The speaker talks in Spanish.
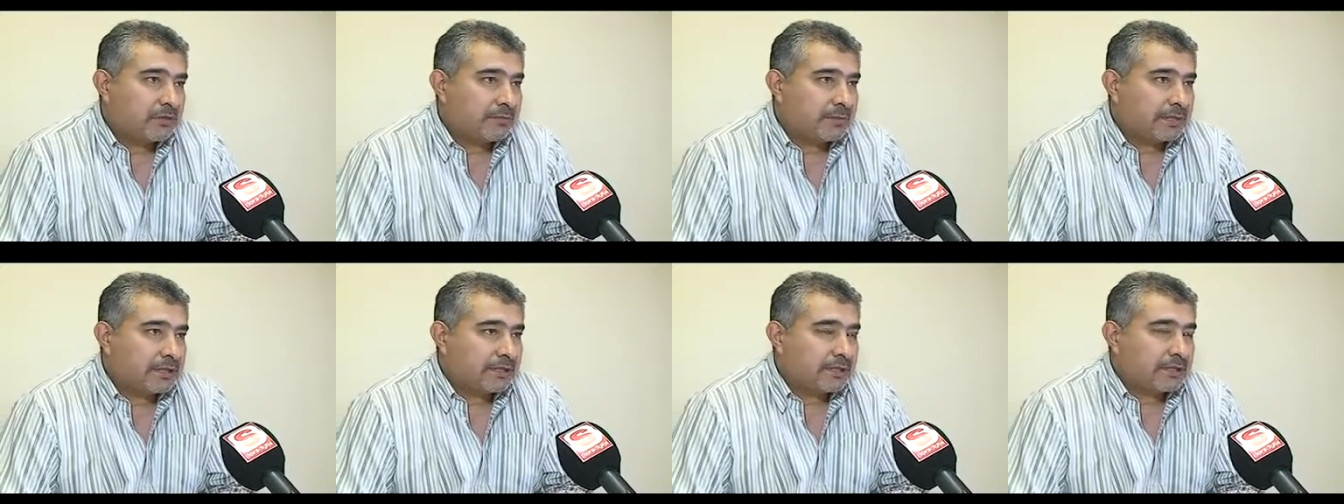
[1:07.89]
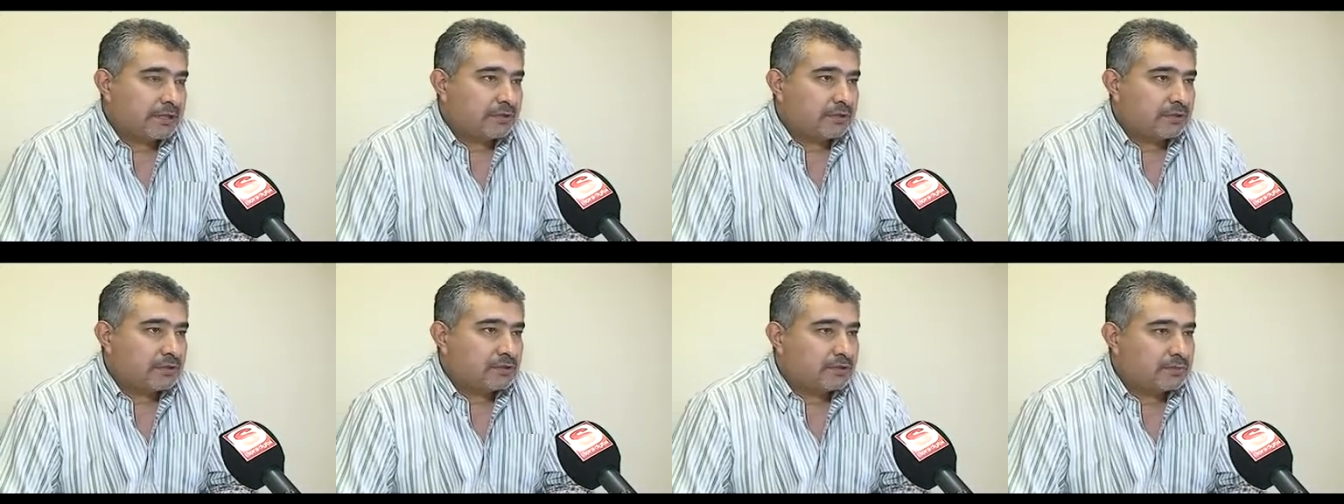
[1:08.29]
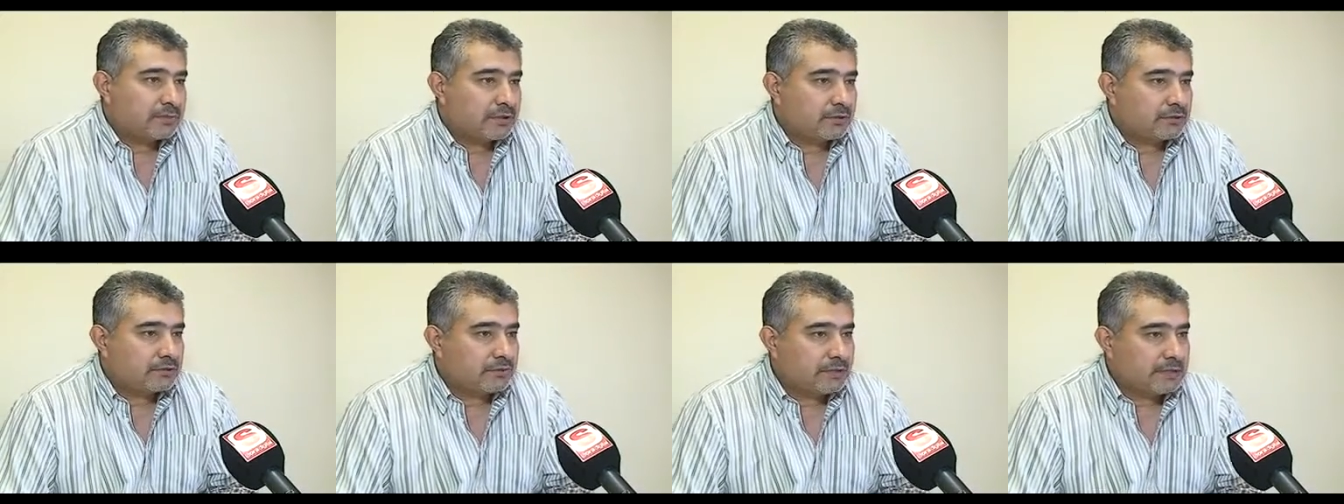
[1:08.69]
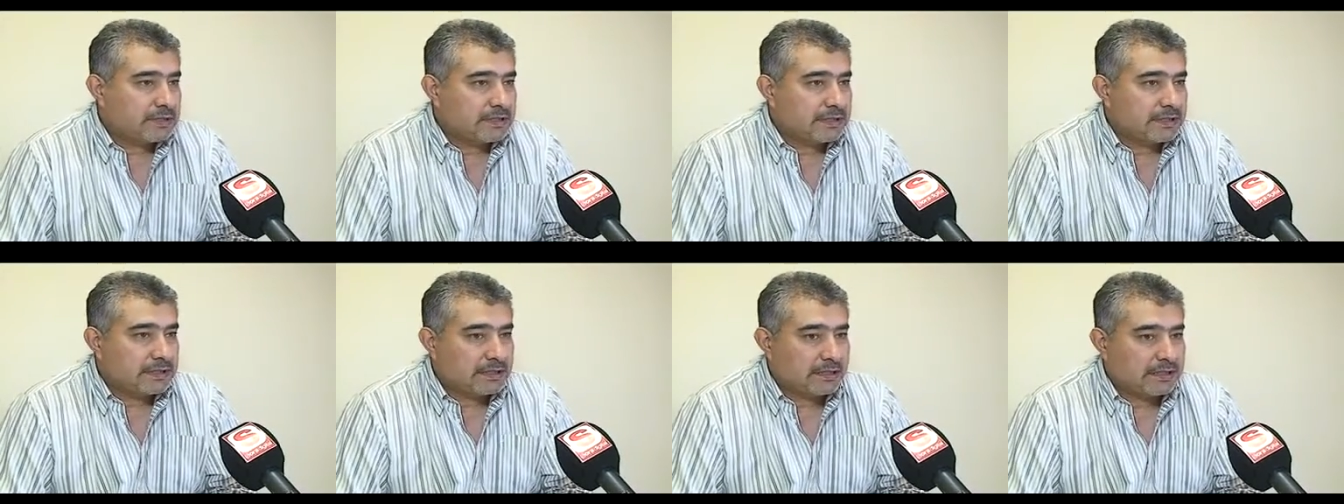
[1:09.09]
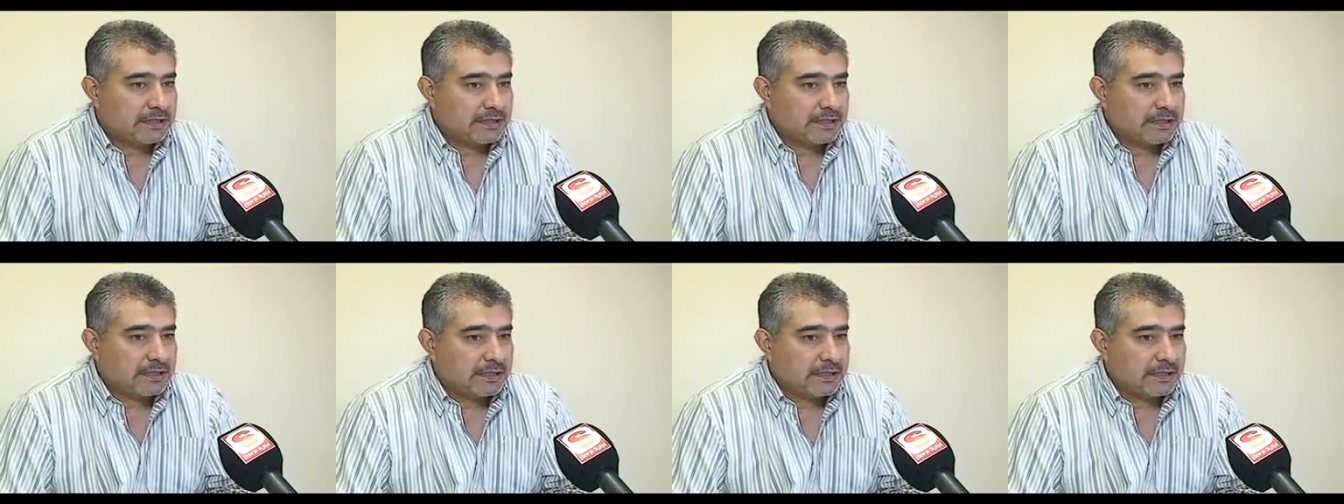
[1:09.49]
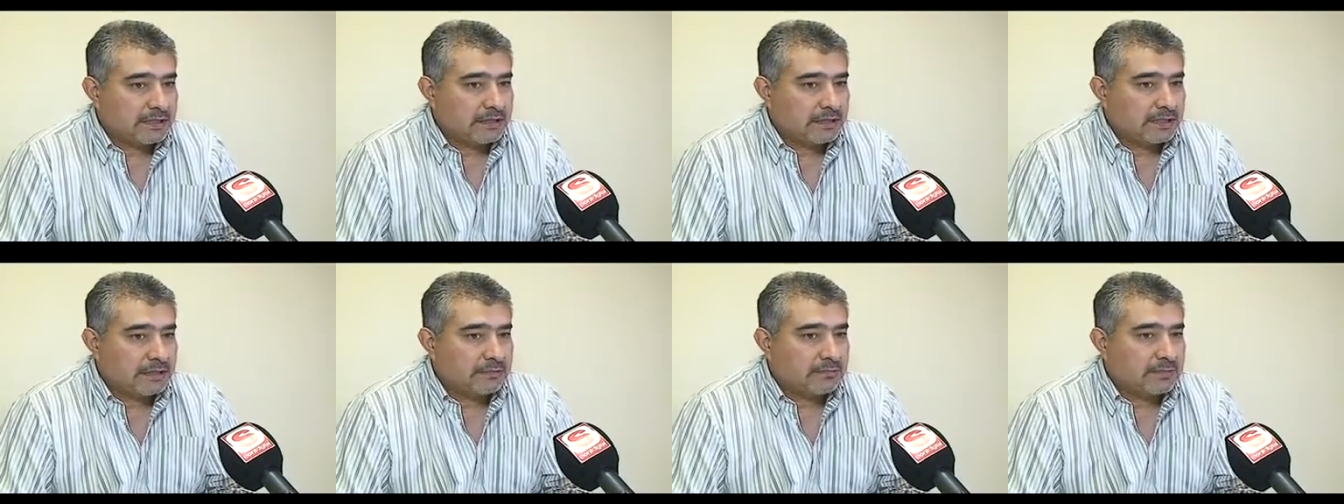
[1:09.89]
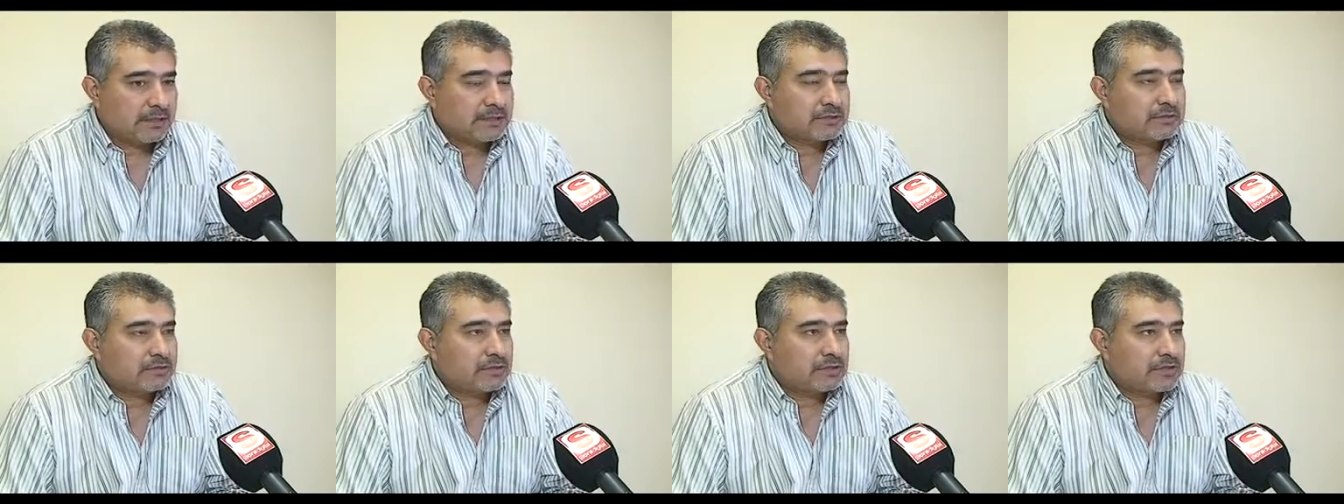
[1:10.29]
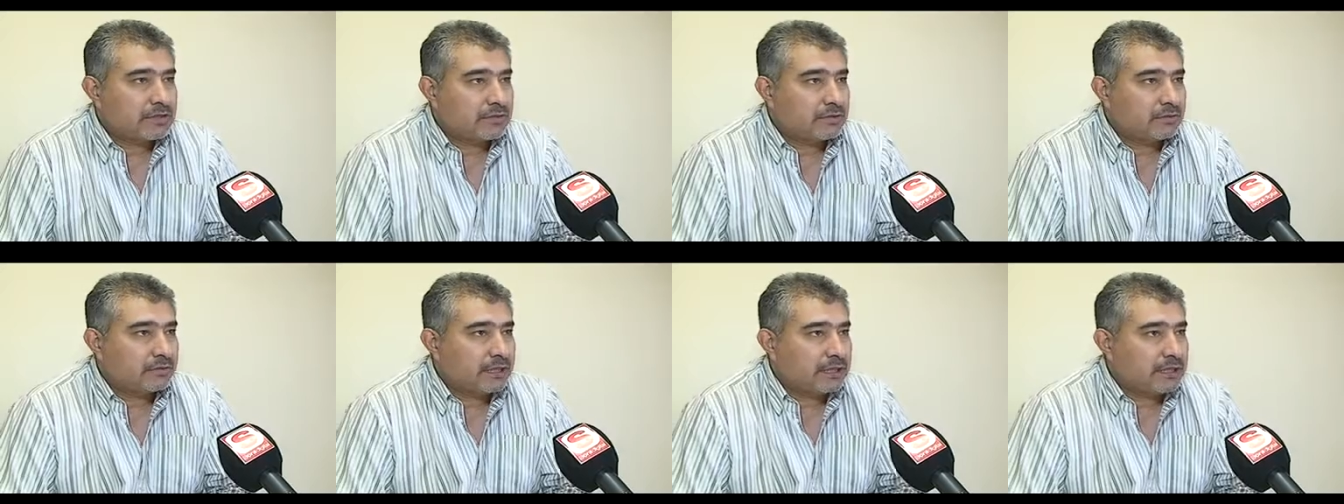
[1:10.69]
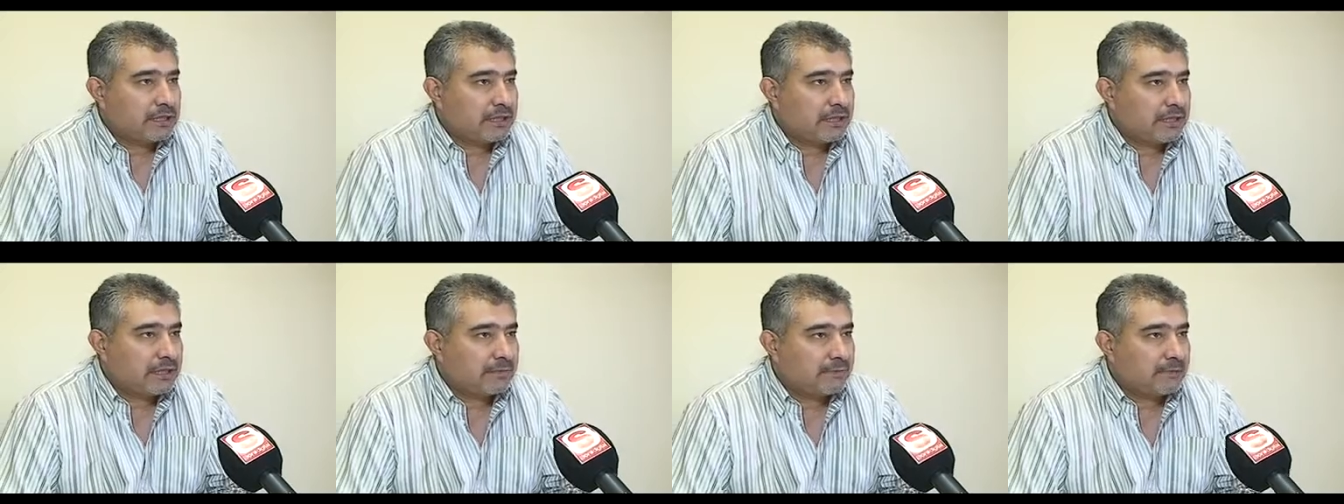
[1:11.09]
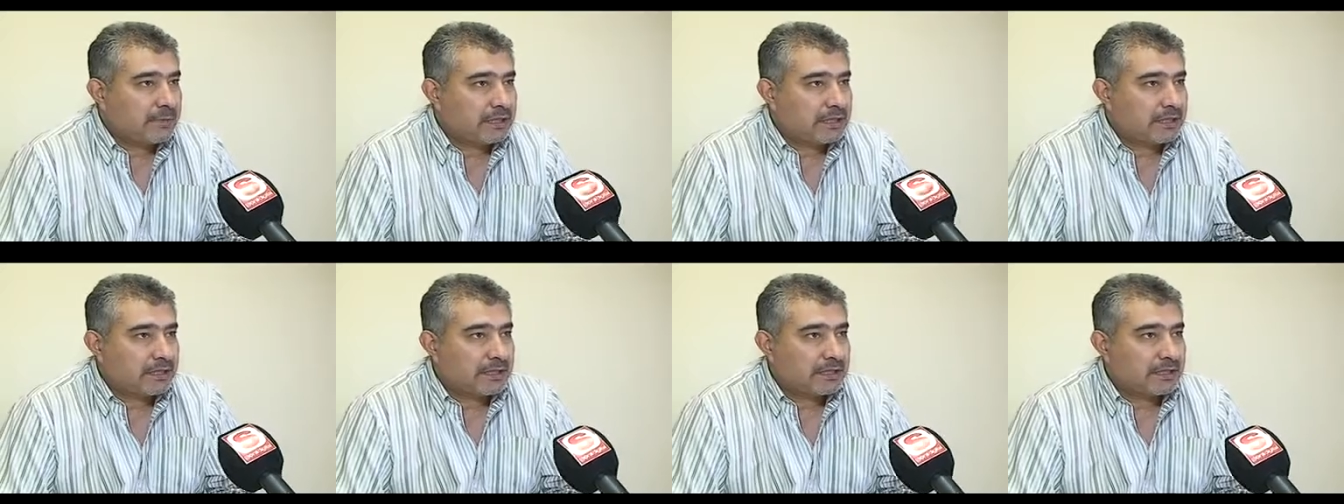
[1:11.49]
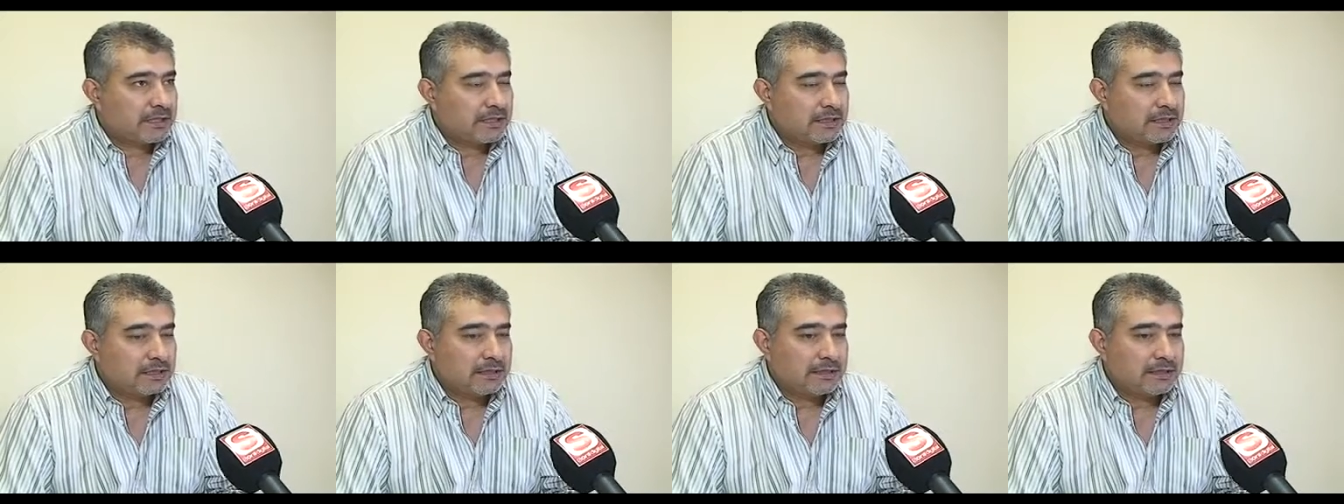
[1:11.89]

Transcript: de parte del Tribunal Superior de Justicia del plazo de 120 días para